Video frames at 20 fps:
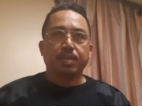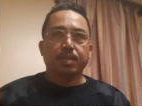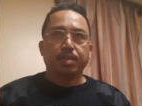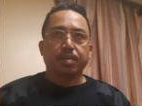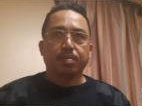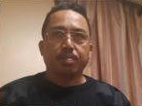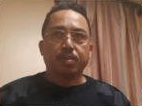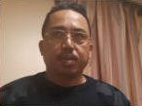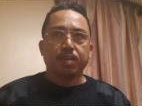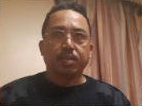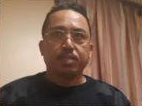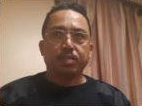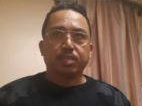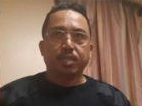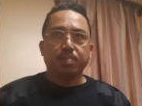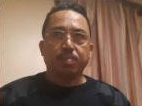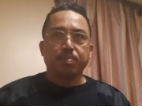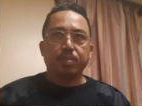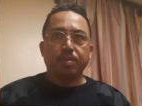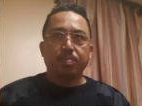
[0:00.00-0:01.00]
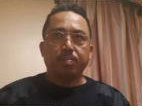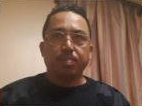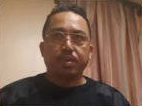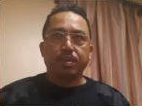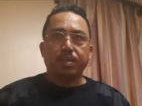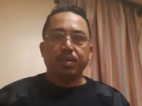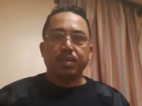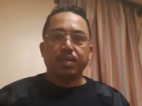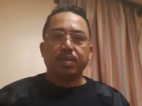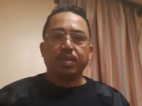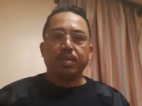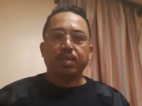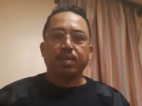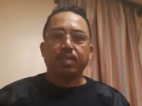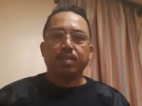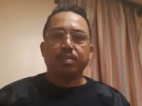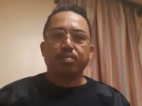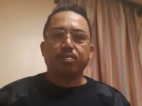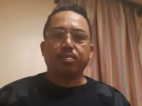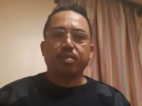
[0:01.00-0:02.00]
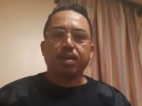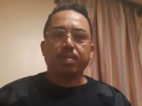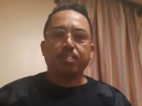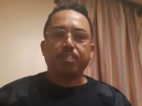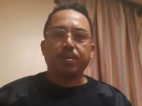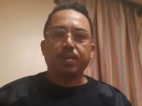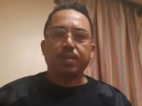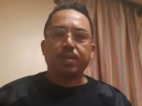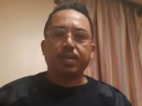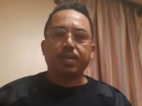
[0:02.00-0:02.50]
mag-save ng mga no copyright